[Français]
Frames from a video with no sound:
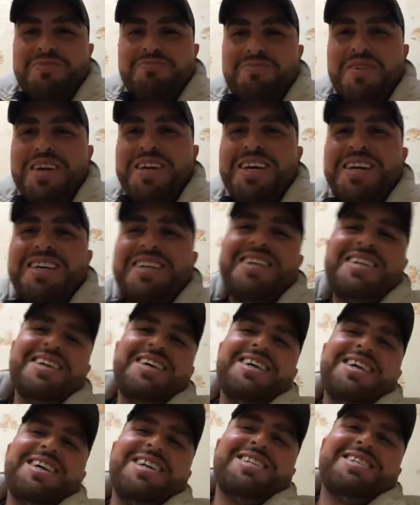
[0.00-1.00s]
payés,
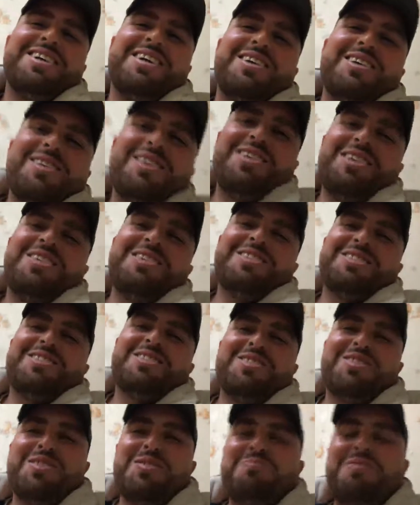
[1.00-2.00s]
car ils se
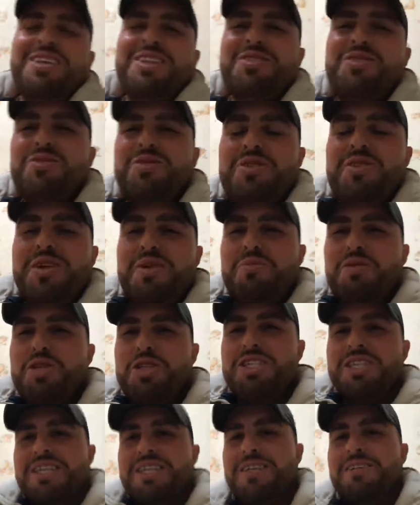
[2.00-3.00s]
mettent tout dans la
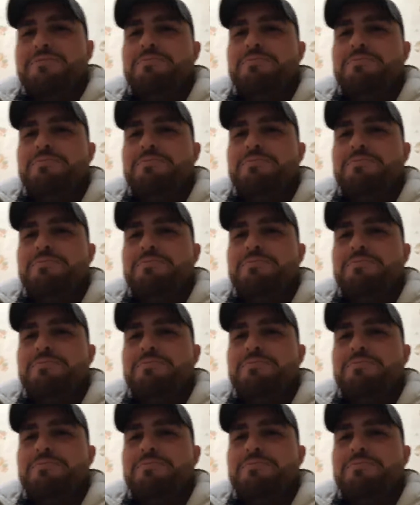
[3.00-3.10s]
poche.